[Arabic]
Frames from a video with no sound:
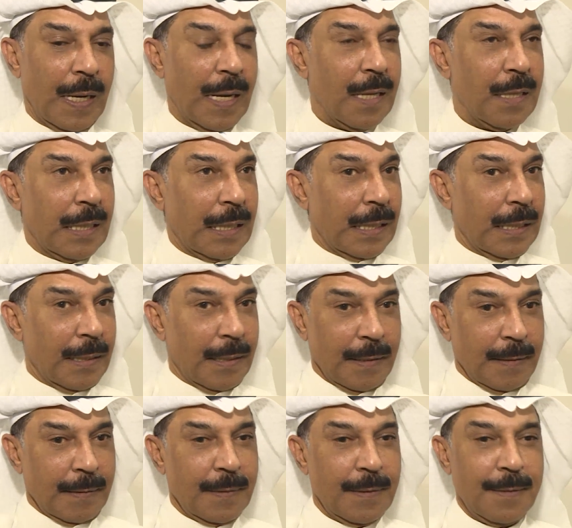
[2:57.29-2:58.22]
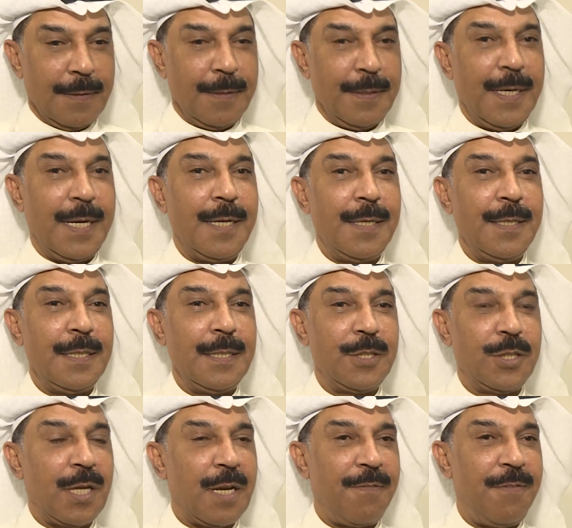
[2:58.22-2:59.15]
هذا آه،
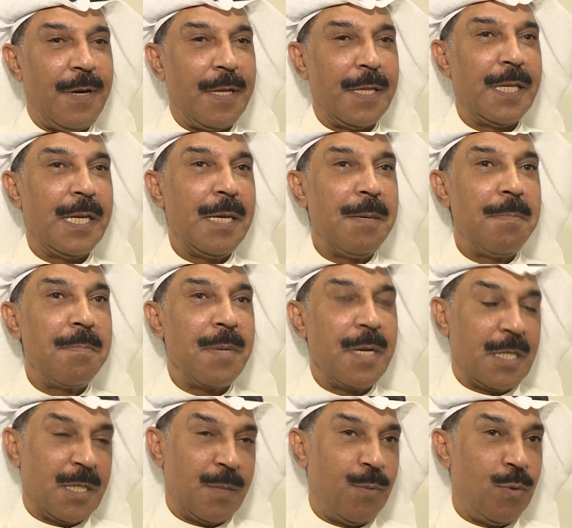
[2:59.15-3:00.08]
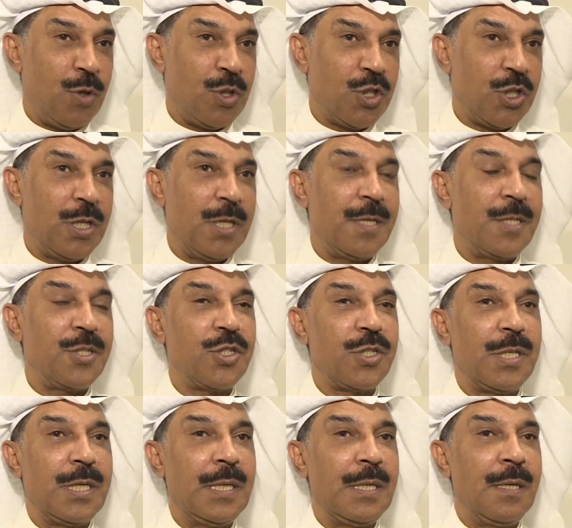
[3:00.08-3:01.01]
يعني شرف عظيم اكسبو
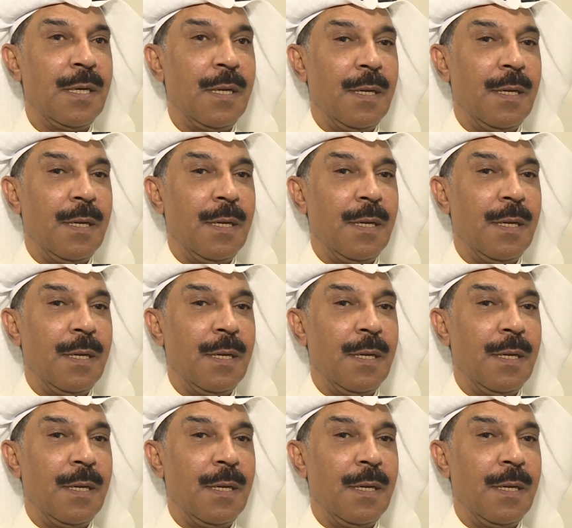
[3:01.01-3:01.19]
2020